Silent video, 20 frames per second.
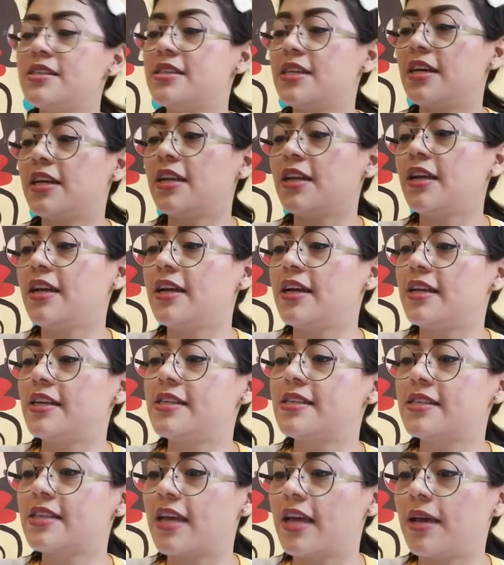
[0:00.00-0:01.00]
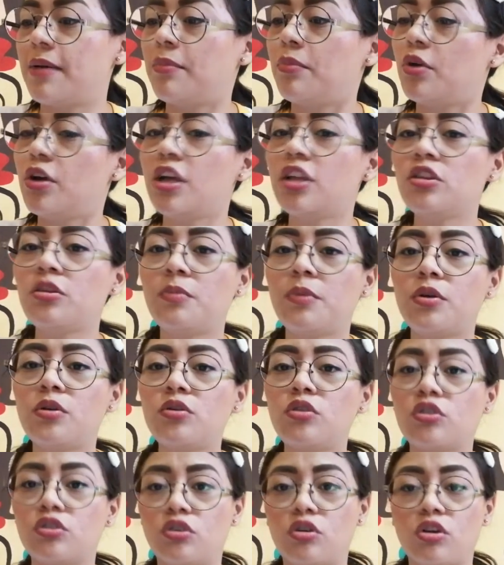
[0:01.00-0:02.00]
a hacer es que voy a tomar
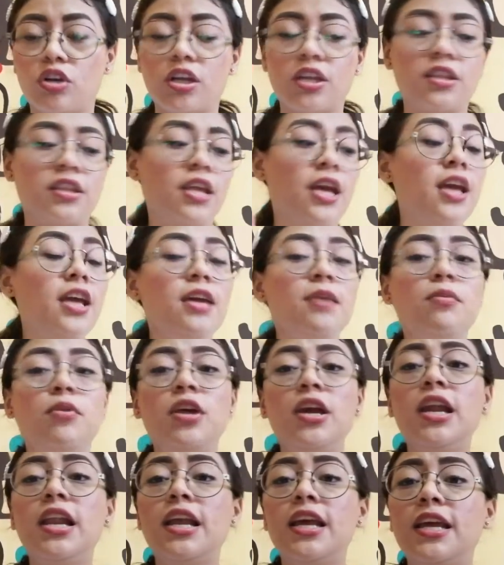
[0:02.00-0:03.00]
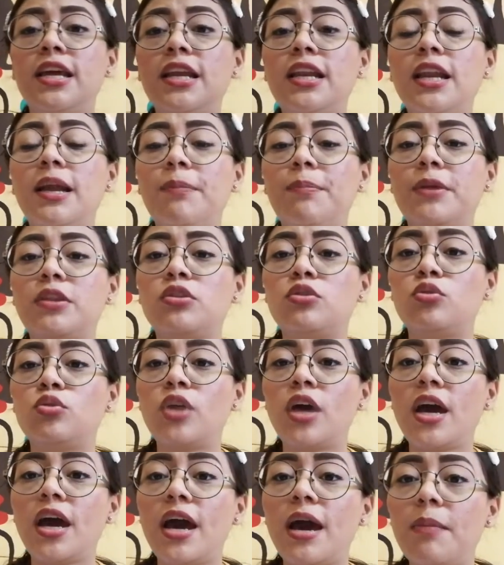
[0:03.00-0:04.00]
un cotonete y voy a elegir la
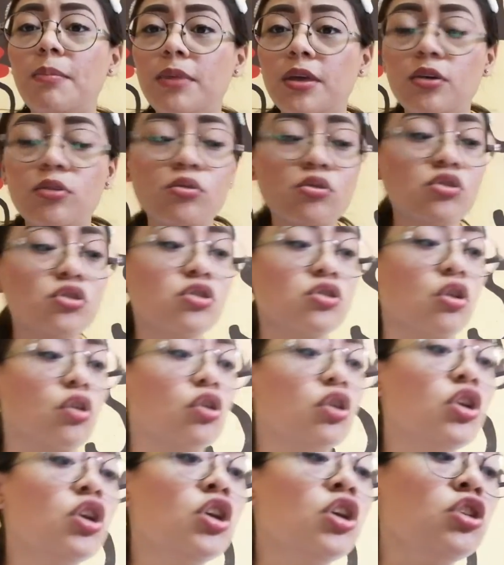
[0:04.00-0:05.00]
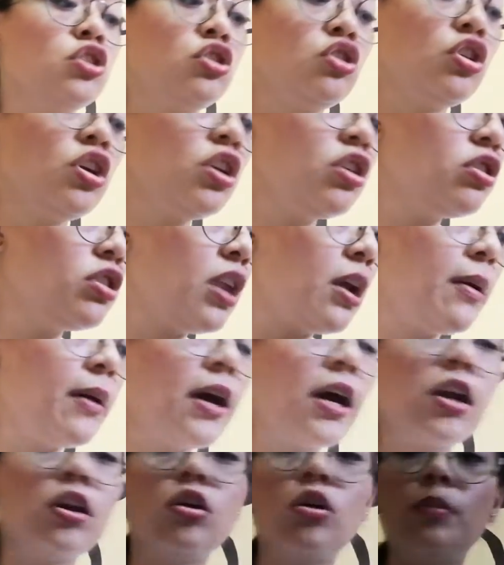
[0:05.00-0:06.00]
pintura a mi gusto. Yo quiero
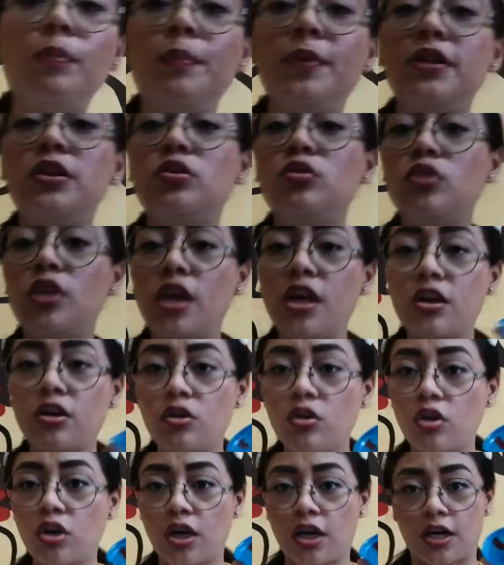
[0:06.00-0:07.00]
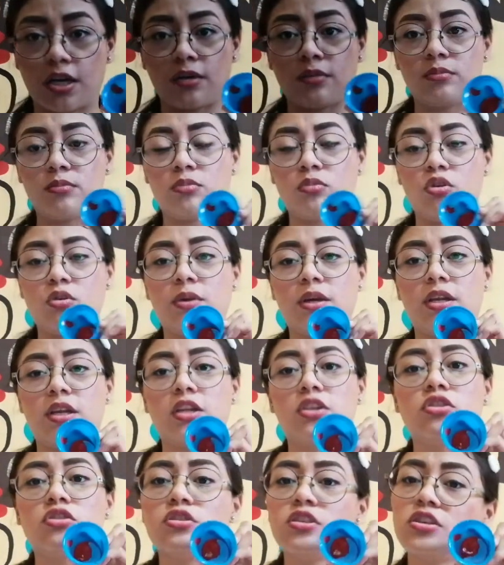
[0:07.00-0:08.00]
trabajar con pintura roja. Muy
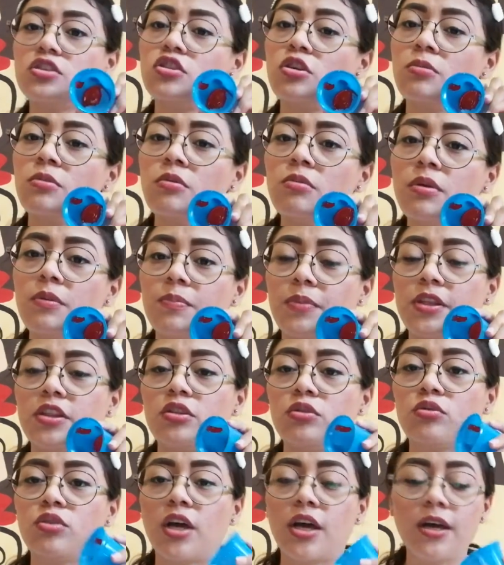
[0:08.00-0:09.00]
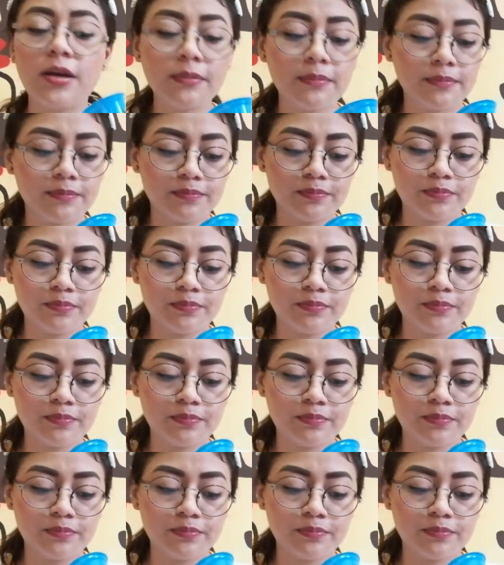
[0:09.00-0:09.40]
bien, entonces tomo mi pintura